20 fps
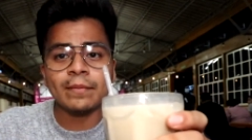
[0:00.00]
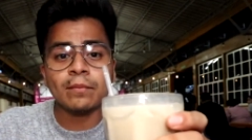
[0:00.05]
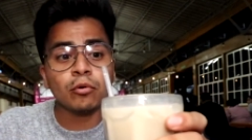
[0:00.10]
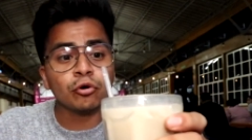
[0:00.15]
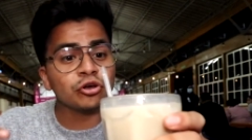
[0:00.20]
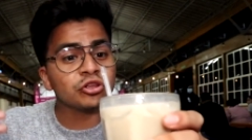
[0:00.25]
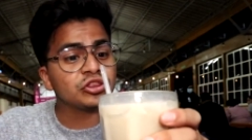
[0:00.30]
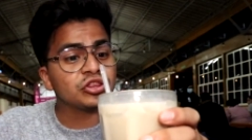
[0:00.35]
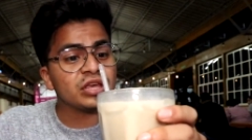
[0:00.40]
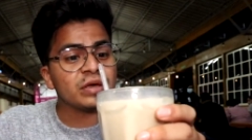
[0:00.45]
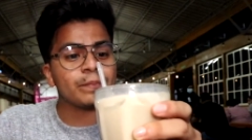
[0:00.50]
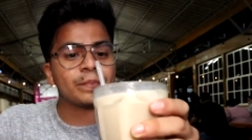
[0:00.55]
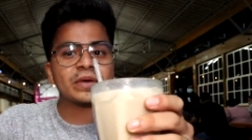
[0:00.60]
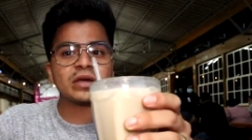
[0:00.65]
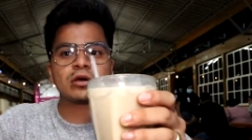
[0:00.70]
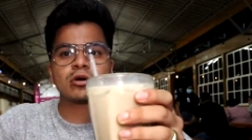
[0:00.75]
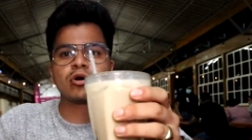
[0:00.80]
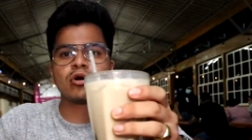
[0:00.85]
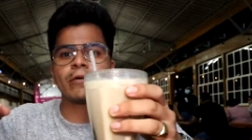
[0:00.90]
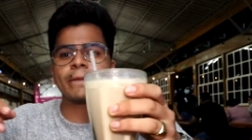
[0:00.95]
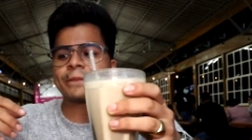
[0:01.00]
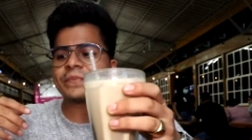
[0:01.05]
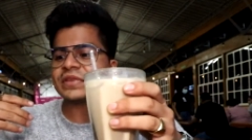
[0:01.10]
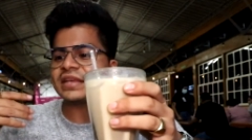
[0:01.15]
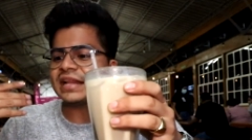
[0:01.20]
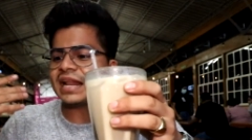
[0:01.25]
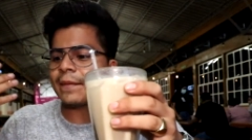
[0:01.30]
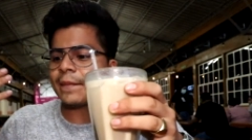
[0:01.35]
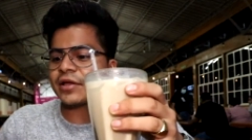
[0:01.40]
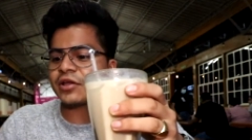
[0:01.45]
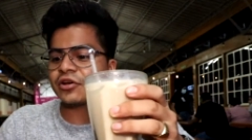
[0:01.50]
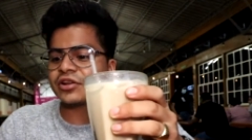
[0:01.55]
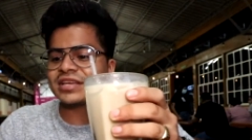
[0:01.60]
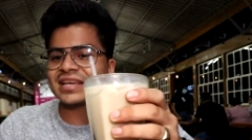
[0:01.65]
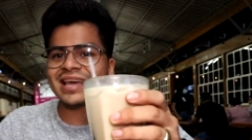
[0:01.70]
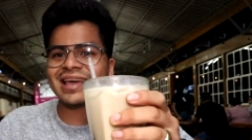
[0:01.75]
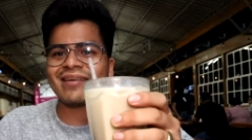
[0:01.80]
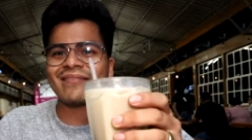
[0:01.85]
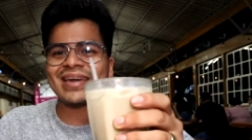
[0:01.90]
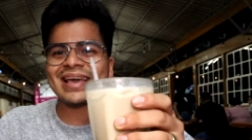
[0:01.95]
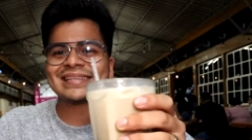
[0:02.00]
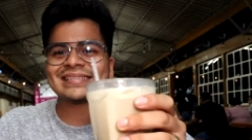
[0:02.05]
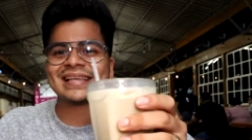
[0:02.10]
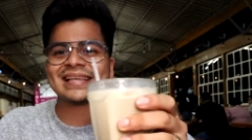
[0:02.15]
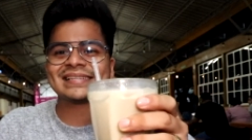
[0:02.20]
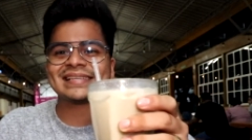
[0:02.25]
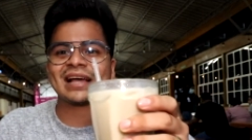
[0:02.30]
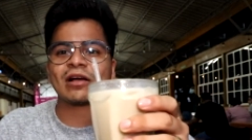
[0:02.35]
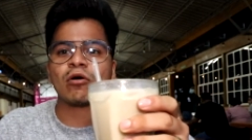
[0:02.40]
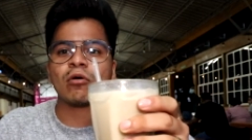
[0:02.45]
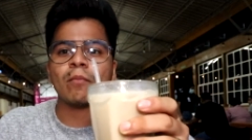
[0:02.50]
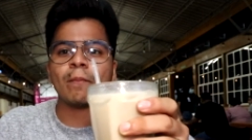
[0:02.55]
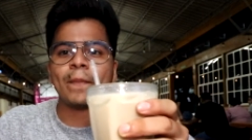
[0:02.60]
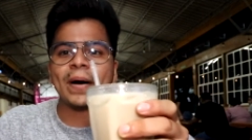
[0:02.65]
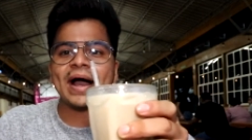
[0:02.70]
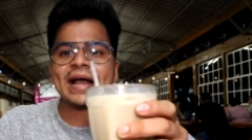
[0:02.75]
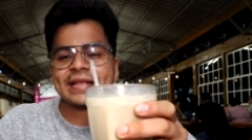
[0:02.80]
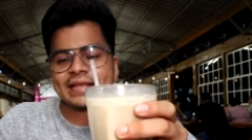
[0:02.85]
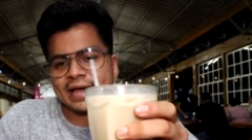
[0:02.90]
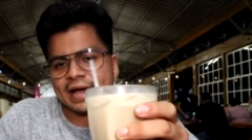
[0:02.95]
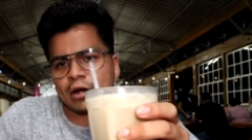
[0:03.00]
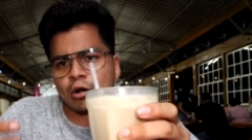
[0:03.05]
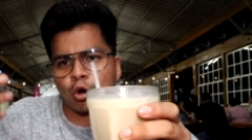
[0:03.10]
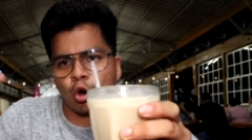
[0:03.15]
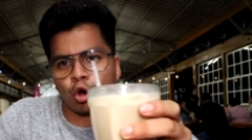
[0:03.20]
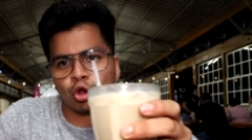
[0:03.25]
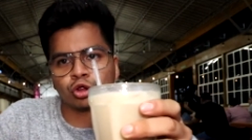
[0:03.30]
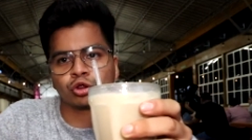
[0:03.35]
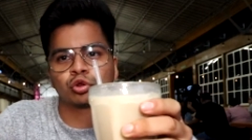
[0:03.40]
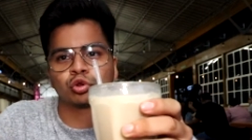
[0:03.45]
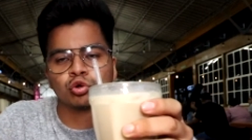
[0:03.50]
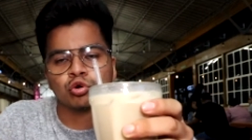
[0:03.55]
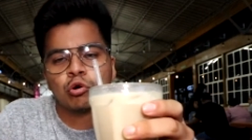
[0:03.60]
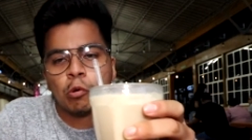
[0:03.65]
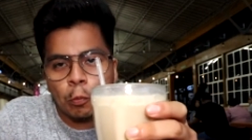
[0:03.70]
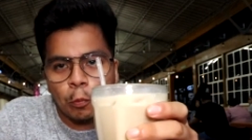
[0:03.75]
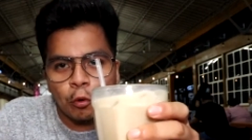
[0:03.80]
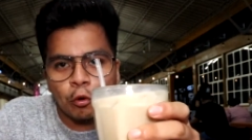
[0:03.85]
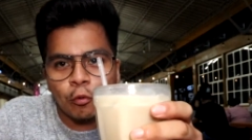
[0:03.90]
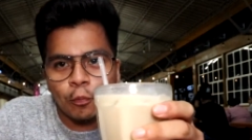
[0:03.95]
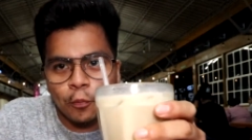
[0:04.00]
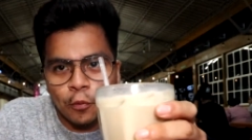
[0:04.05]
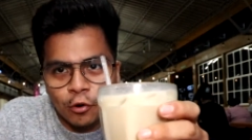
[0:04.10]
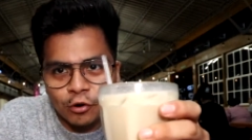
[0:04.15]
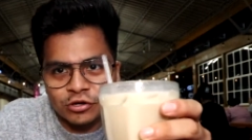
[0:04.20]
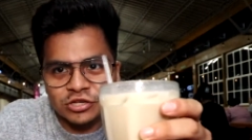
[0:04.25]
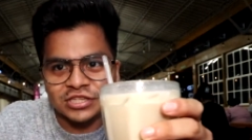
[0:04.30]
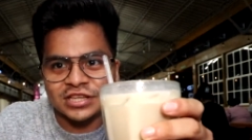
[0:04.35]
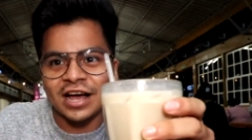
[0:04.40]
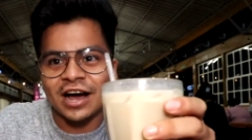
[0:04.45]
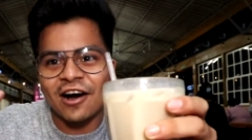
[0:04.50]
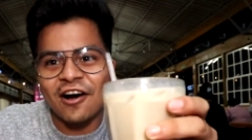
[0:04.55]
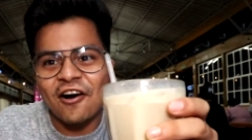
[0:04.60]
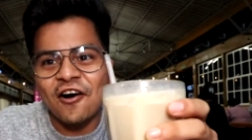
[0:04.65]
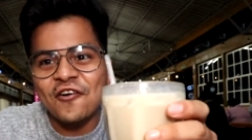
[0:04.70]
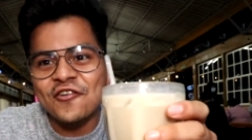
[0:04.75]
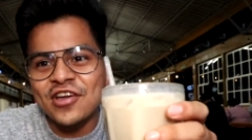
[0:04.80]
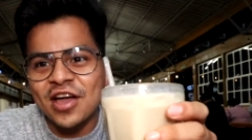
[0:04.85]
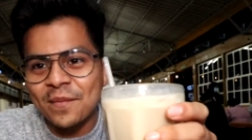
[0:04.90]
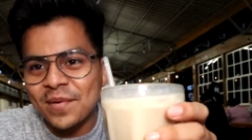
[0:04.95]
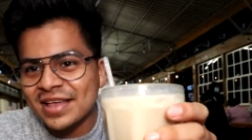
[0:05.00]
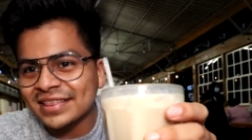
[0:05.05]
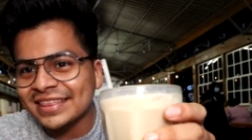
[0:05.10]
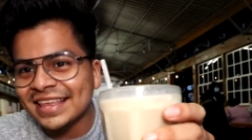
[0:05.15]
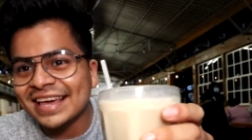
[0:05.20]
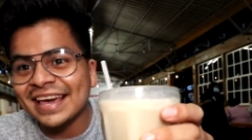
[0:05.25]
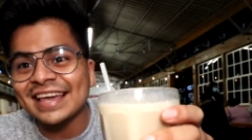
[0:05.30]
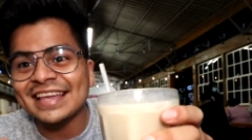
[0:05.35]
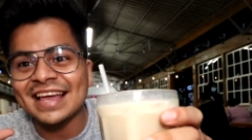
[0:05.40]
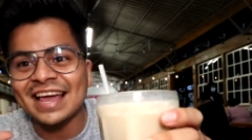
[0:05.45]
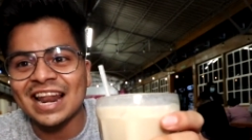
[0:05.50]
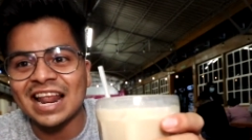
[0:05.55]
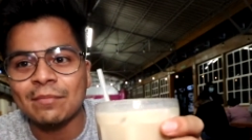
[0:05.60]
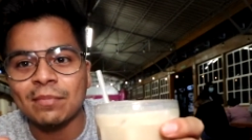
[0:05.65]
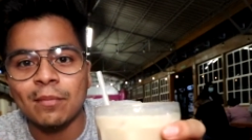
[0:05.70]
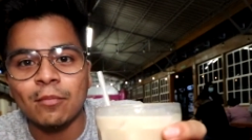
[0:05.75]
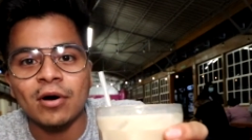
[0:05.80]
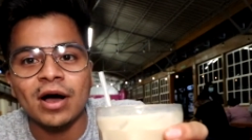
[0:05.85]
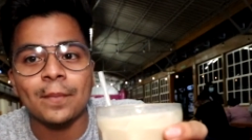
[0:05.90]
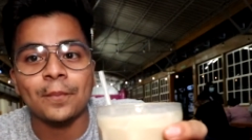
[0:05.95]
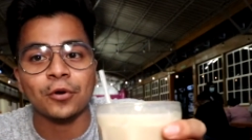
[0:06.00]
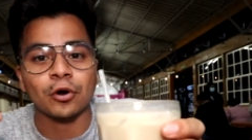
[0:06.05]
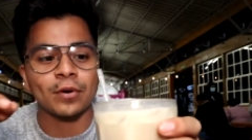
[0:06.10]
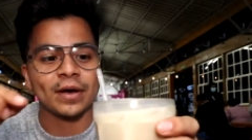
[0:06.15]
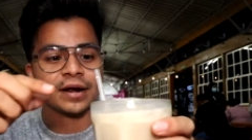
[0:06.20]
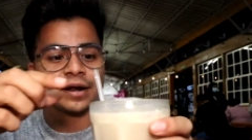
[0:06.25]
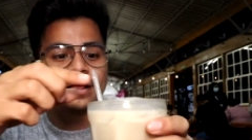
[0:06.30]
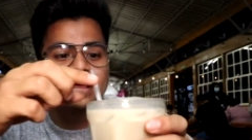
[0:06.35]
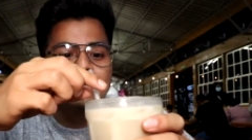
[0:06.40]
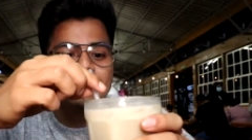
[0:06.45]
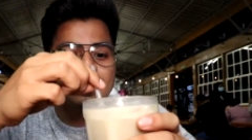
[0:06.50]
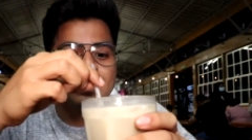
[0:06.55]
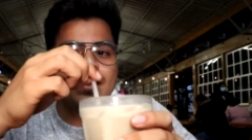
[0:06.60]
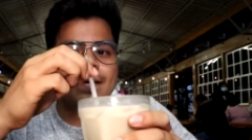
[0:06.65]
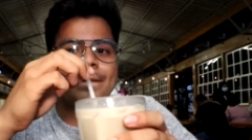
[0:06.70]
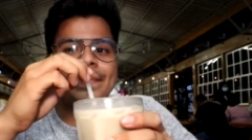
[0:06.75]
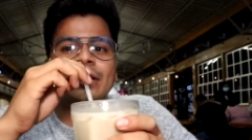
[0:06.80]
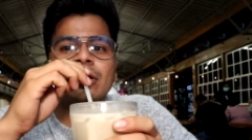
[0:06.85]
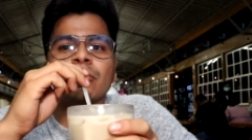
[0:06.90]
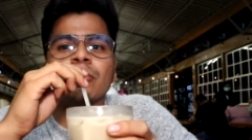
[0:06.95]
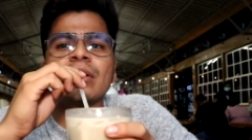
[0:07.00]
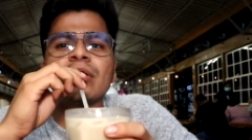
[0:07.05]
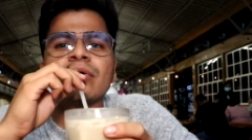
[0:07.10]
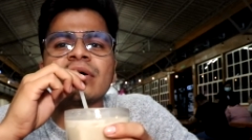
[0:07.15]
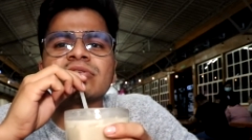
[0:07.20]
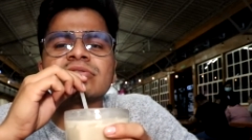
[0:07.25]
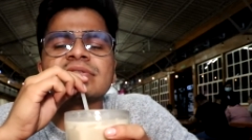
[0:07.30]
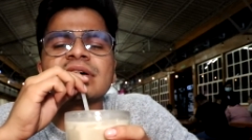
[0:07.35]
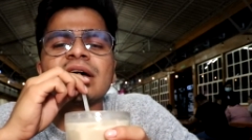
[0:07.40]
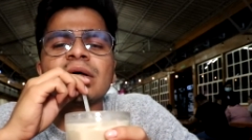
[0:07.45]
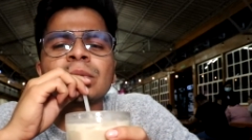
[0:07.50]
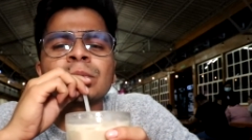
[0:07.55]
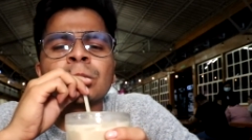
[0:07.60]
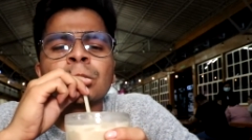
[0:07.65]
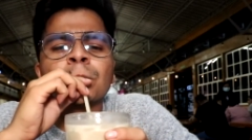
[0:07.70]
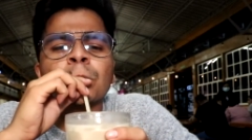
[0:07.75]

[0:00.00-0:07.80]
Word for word: Es muy típico y la mayoría de veces se acompaña con tu cucusa, obviamente que ya la vamos a probar. Pero bueno, esto está